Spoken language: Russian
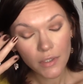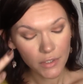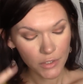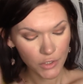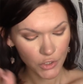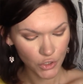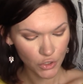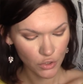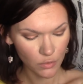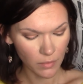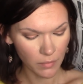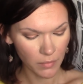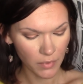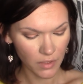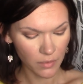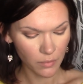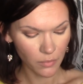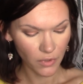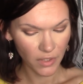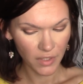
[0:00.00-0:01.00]
чтобы
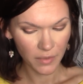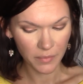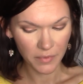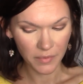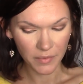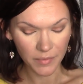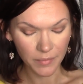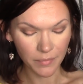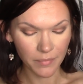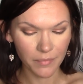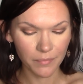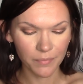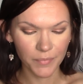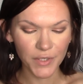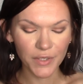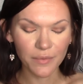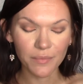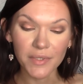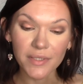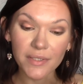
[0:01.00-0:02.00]
было более
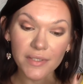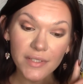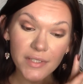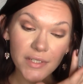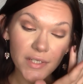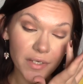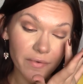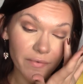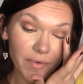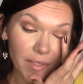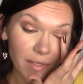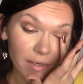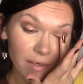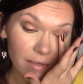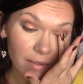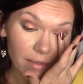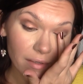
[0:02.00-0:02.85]
пигментировано.